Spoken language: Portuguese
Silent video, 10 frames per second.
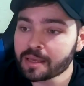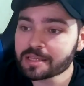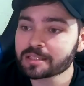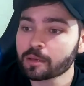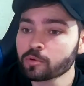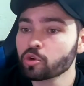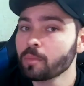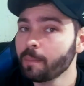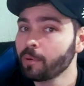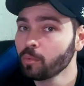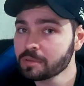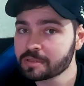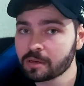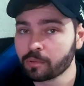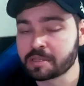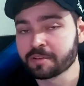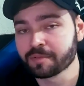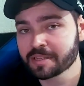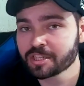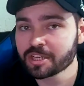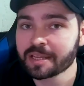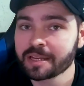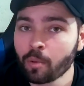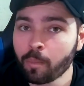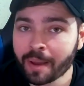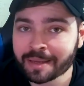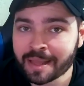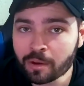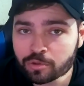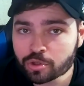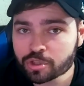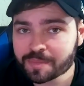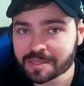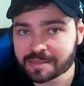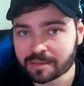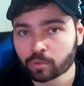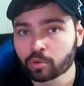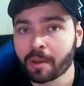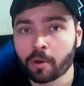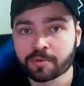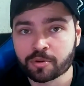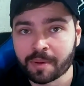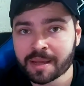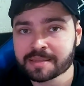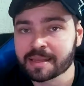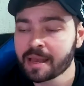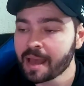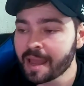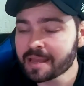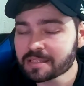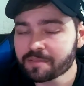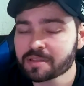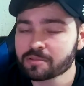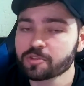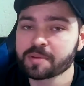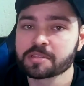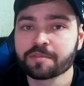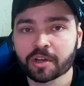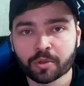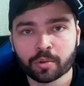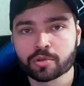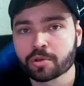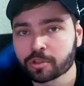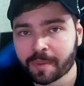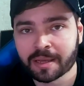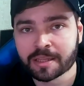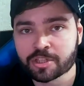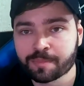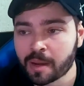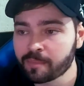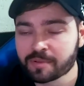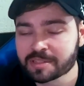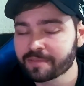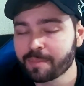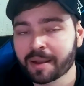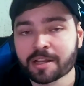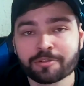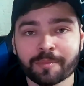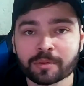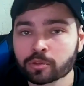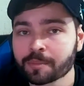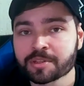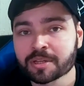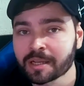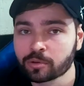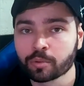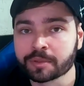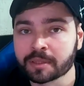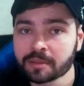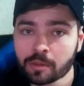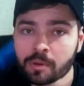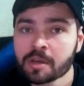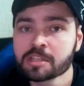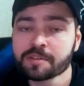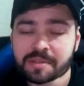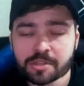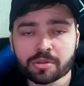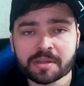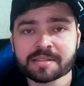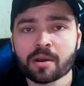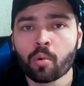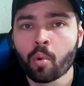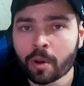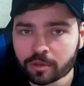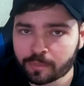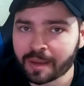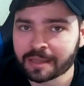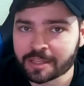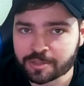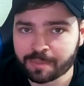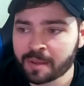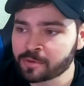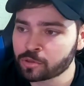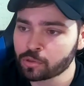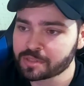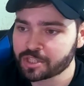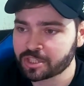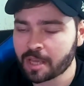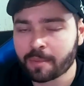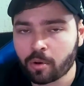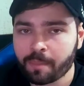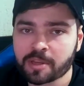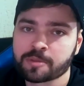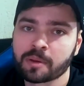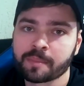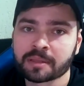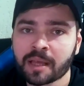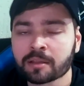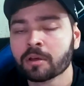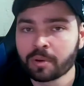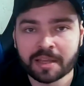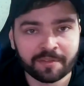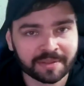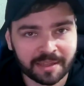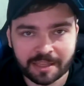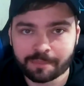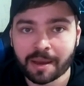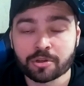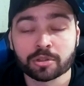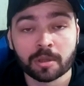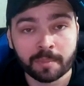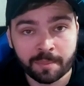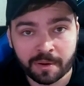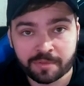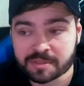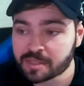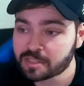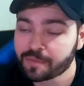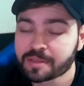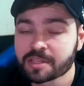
e estamos com uma promoção, que se você adquirir o painel de otimização do Mega Optimizer, essa versão específica do Windows 8 Megalite Premium você vai pegar de forma totalmente gratuita. Então, se você só quiser o 8 Megalite Premium, só o sistema completo implementado, o link vai estar aqui embaixo também para vocês se